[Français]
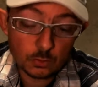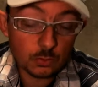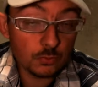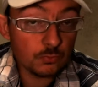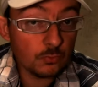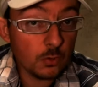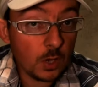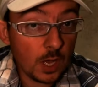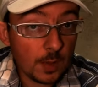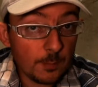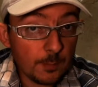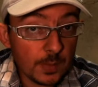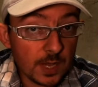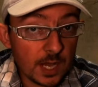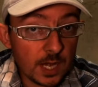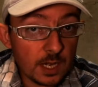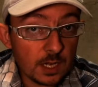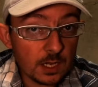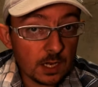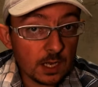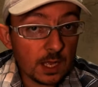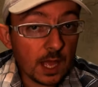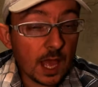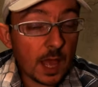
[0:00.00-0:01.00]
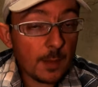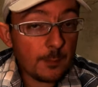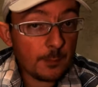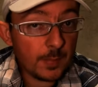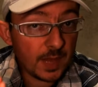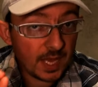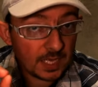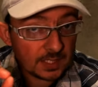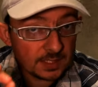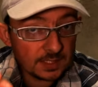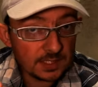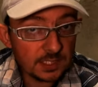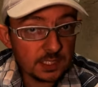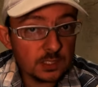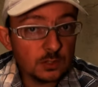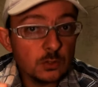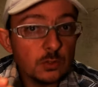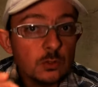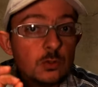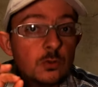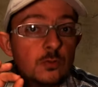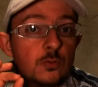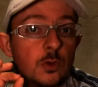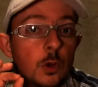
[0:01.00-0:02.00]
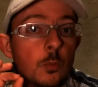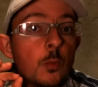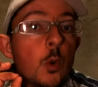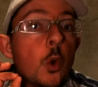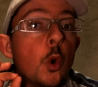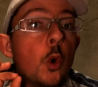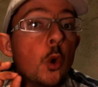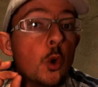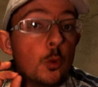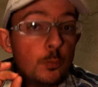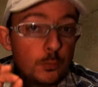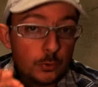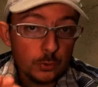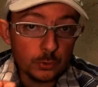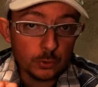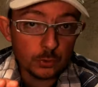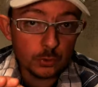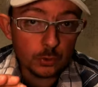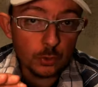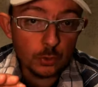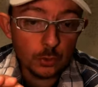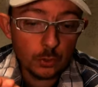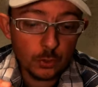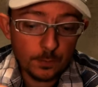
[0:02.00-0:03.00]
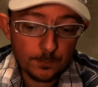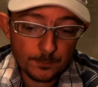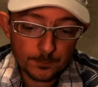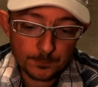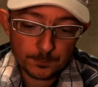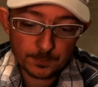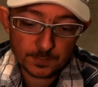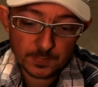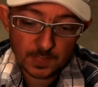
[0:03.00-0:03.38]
donc je vous rappelle à partir de novembre au plus tôt,